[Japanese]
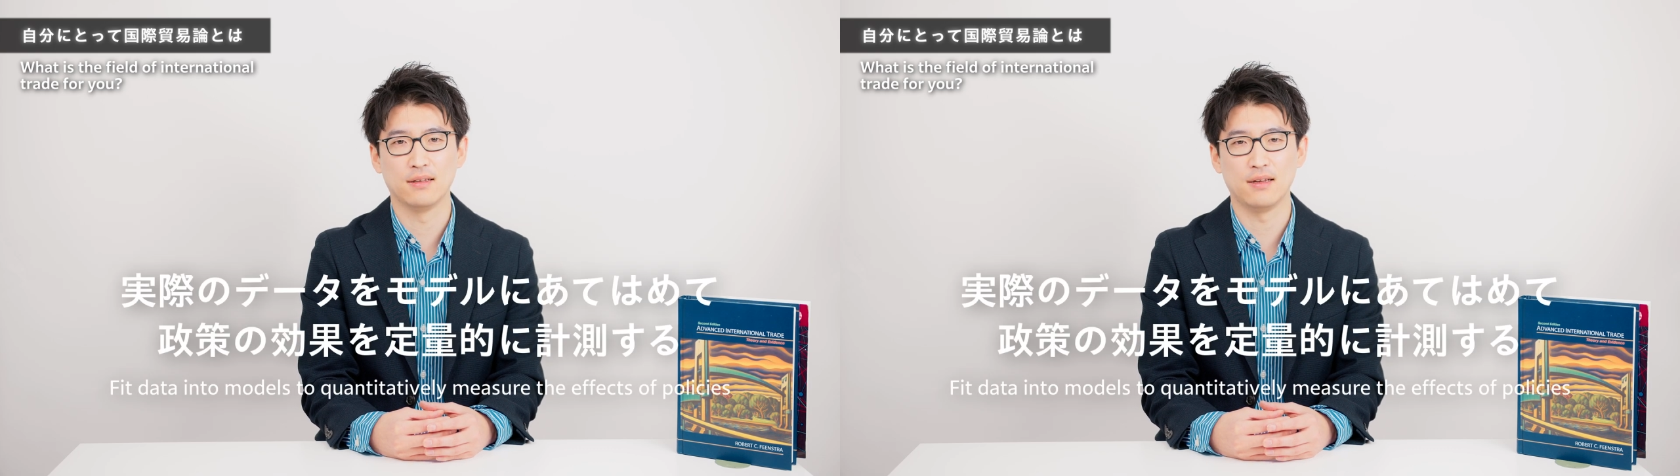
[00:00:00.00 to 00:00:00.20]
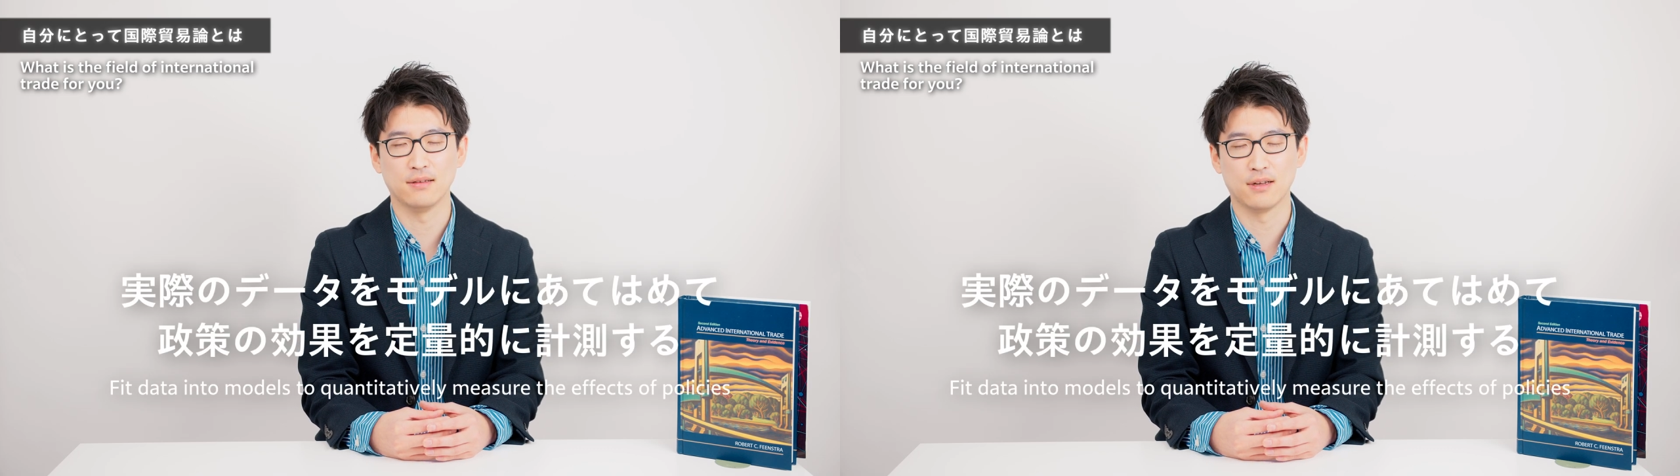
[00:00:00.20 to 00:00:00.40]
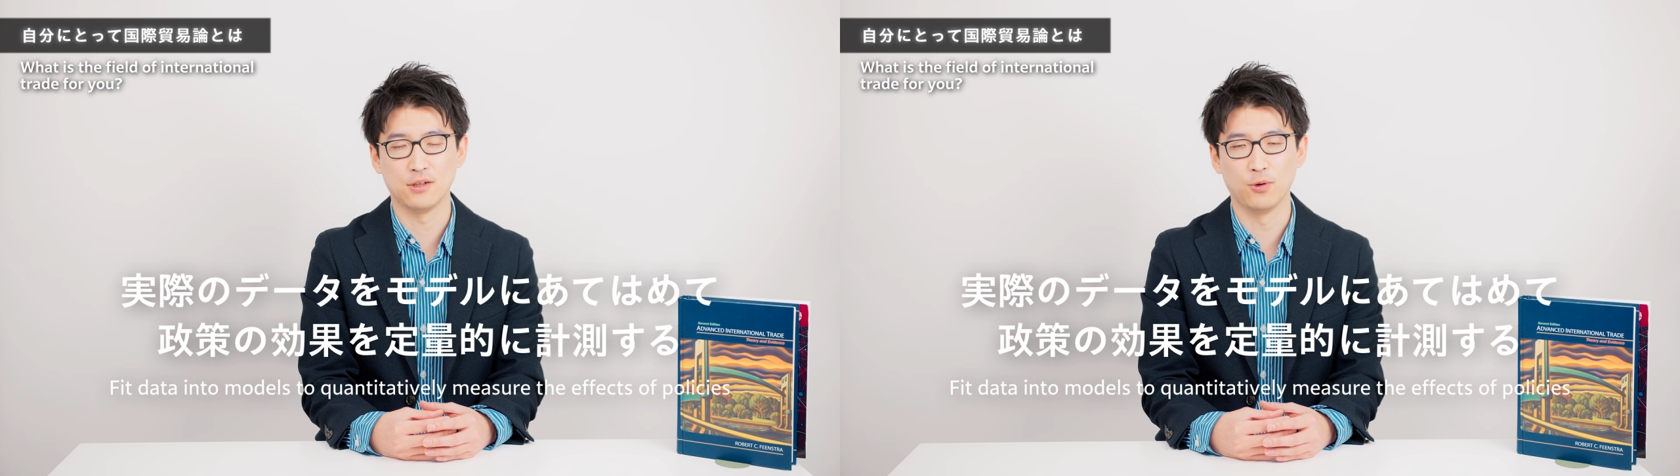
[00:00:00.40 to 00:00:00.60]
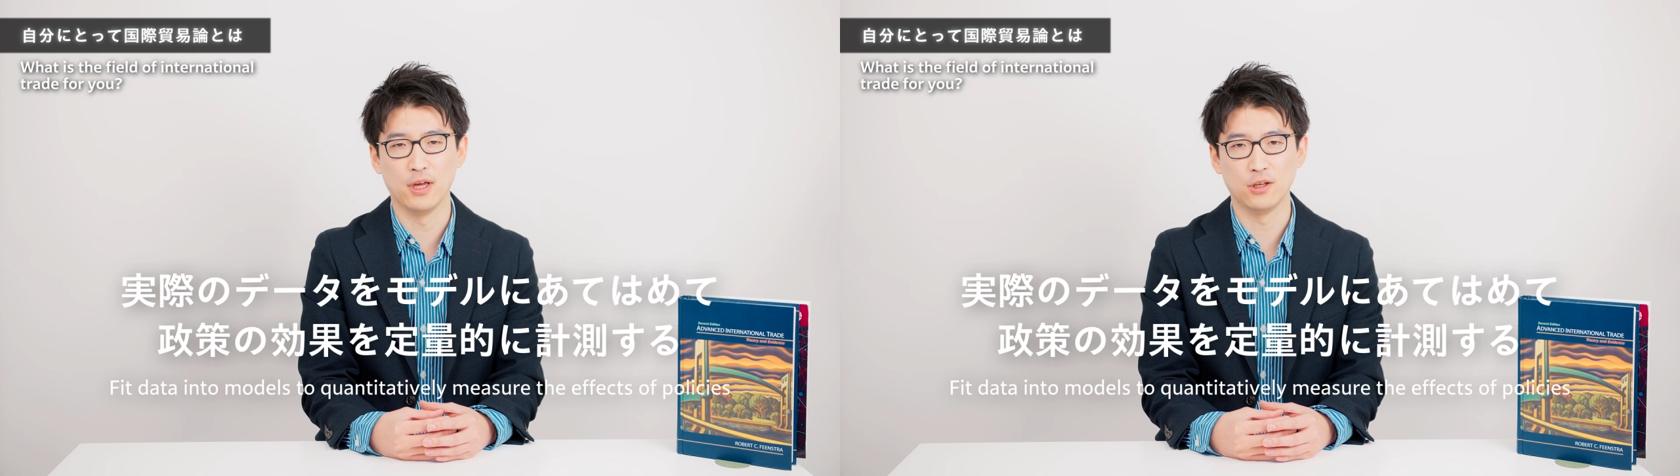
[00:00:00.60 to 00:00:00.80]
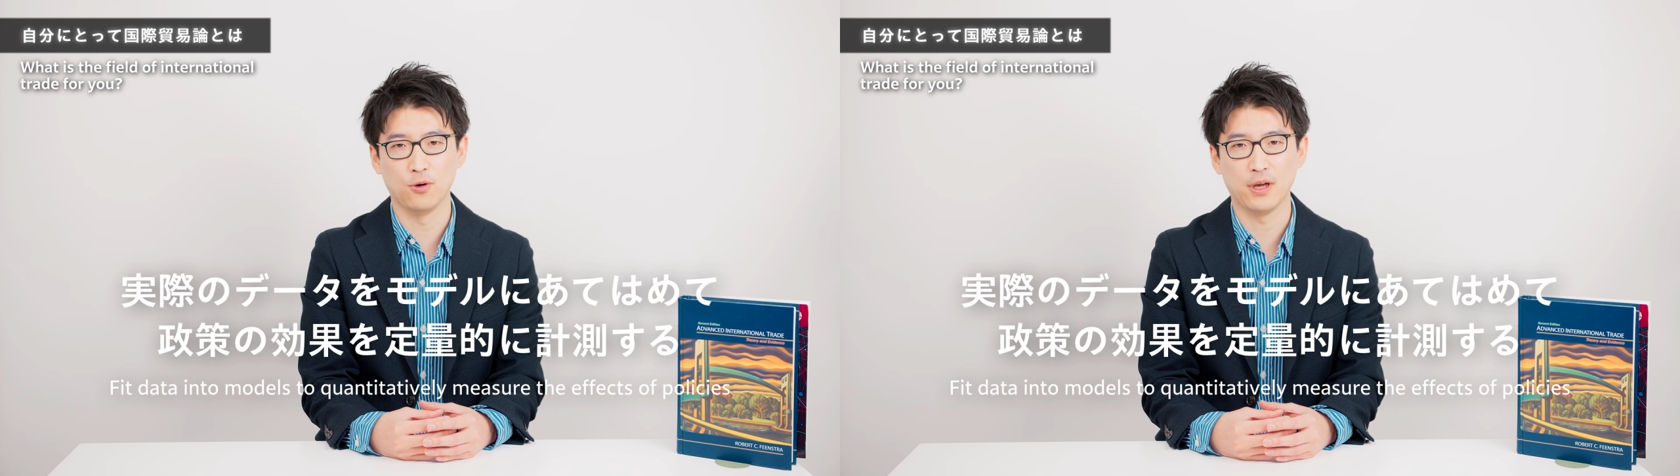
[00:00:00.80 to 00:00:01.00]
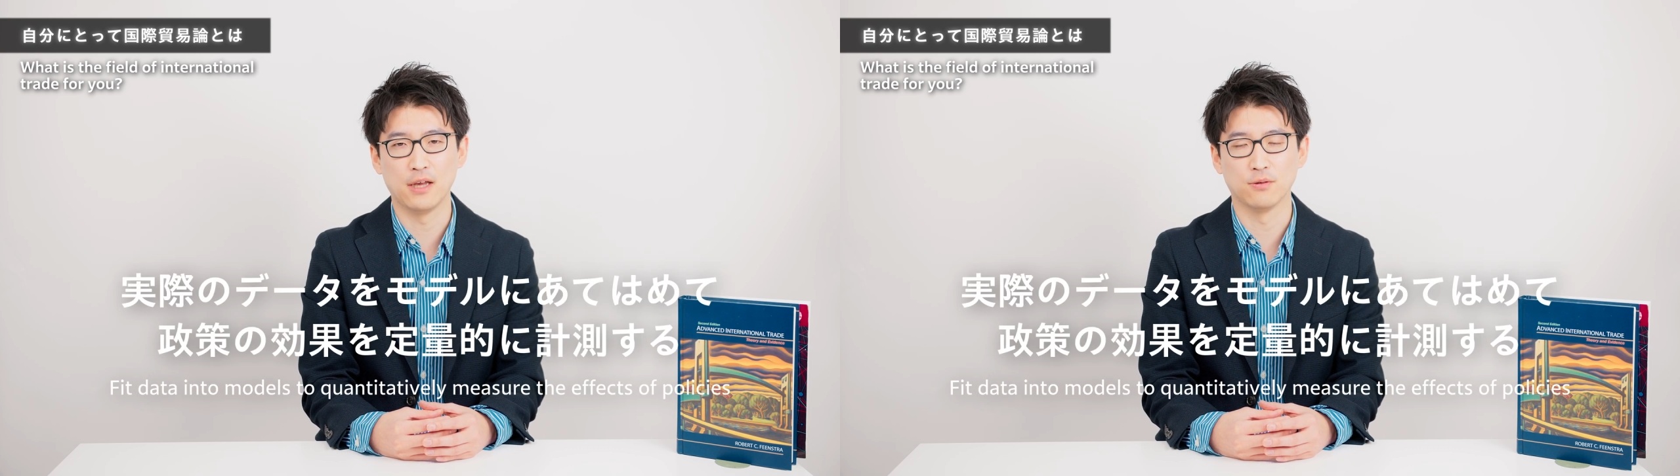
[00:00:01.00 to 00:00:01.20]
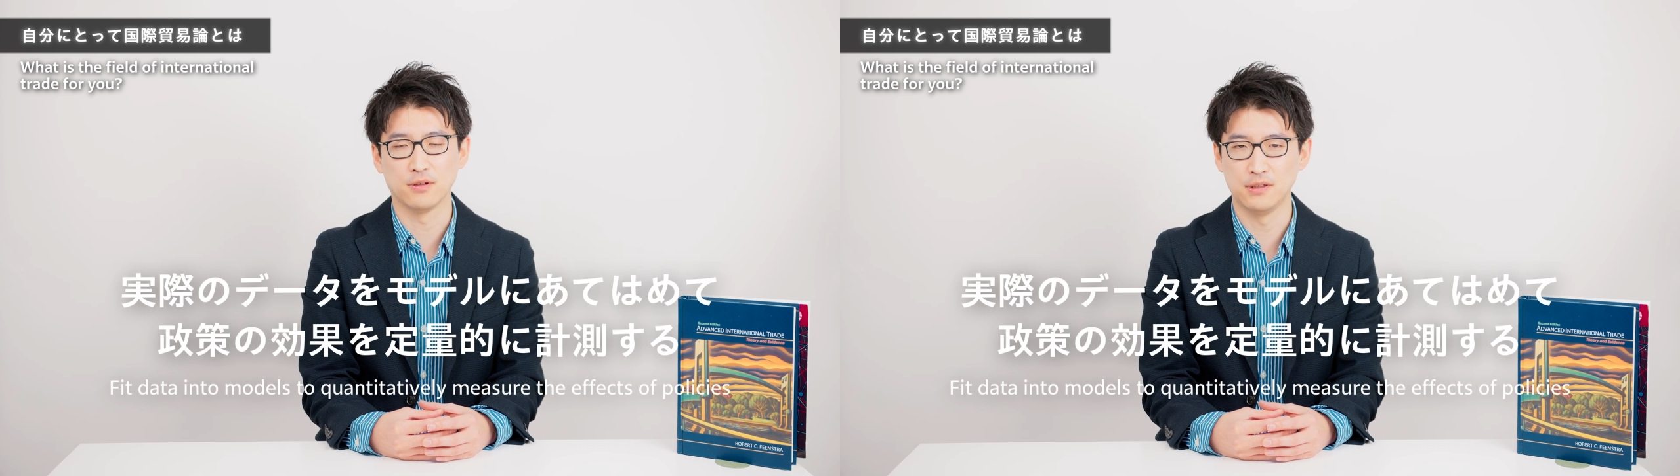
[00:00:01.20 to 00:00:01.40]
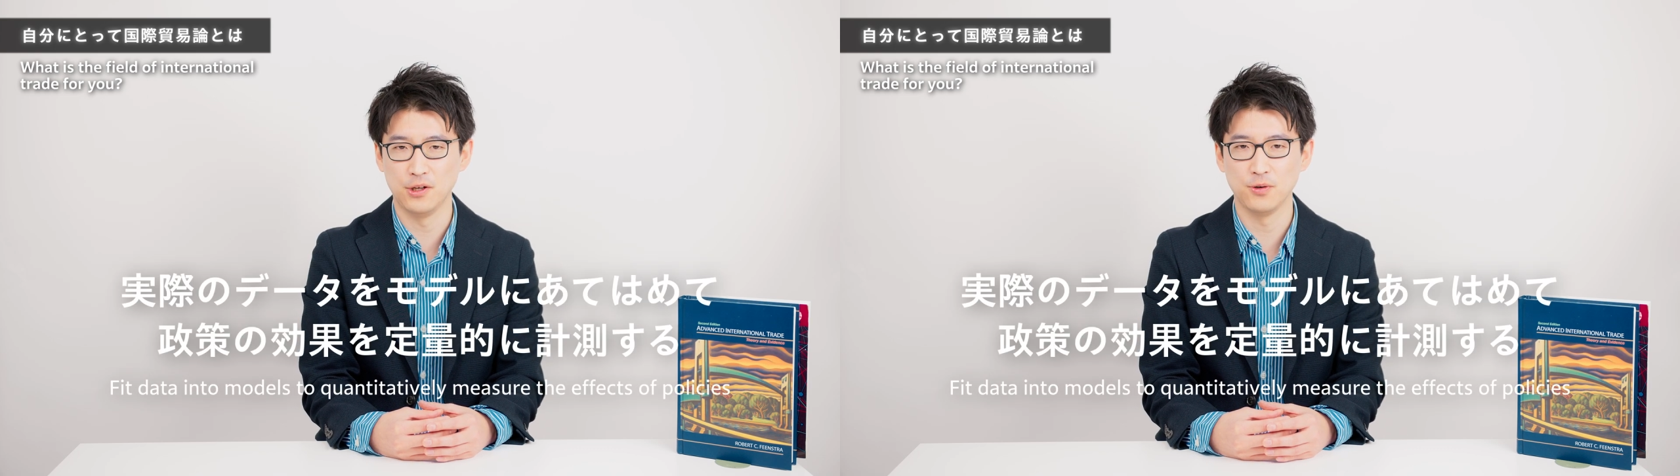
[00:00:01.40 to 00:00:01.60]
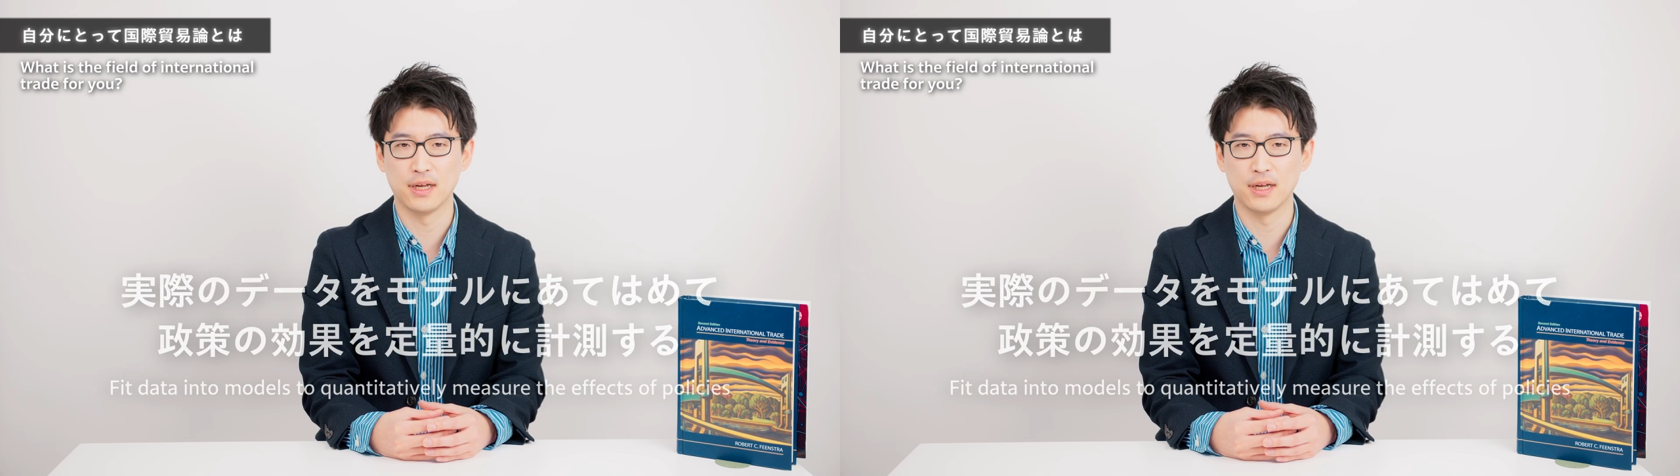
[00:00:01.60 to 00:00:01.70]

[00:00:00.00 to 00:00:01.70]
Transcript: 政策の影響を計測するよ